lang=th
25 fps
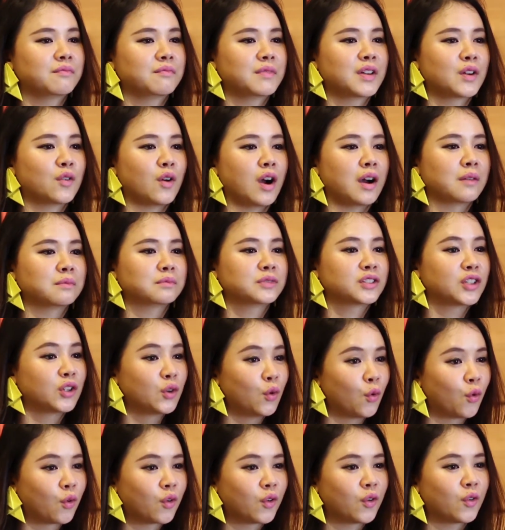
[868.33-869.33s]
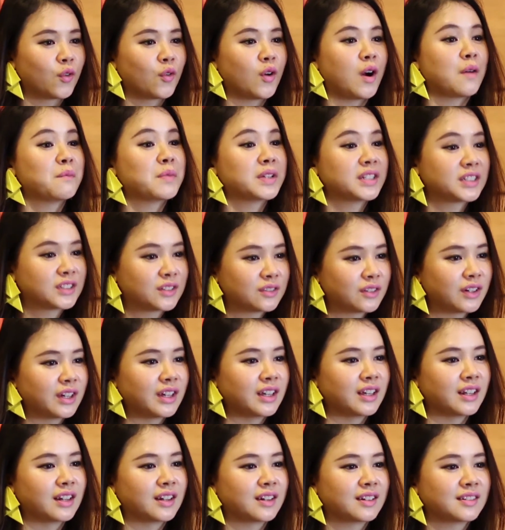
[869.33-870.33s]
มีความสนุกความเป็นสตรี
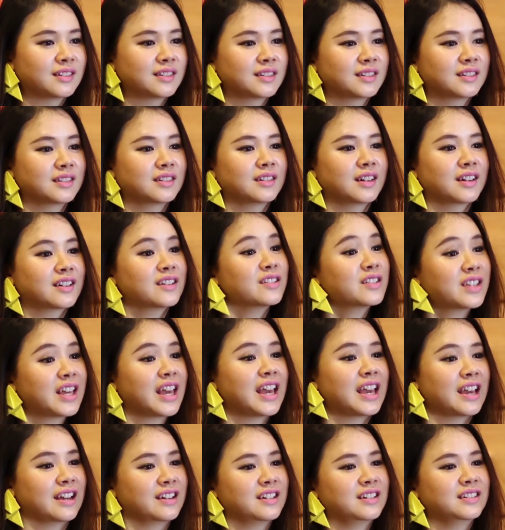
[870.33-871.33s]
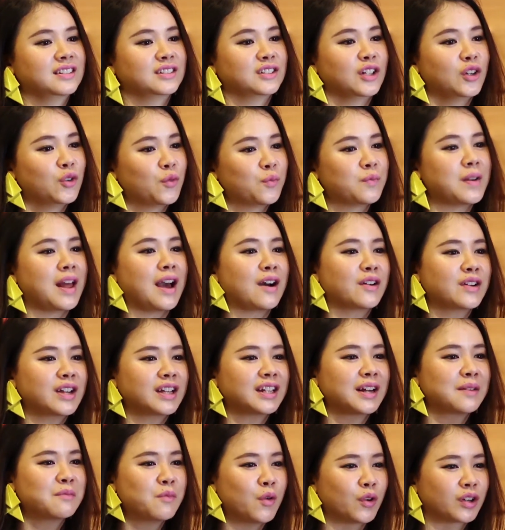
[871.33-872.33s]
ทแล้วก็เก๋คือสรุปแล้วเนี่
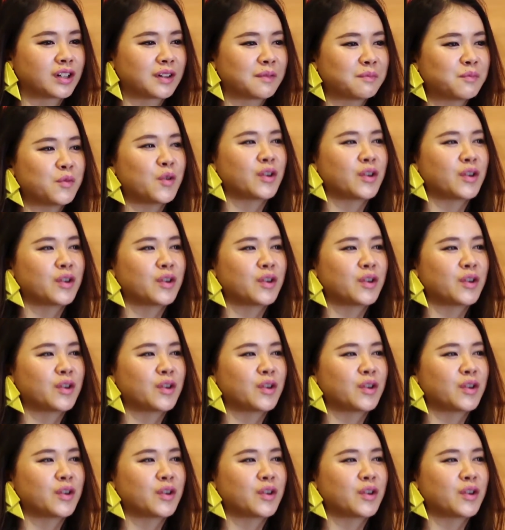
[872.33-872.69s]
ยทั้งหมดทั้ง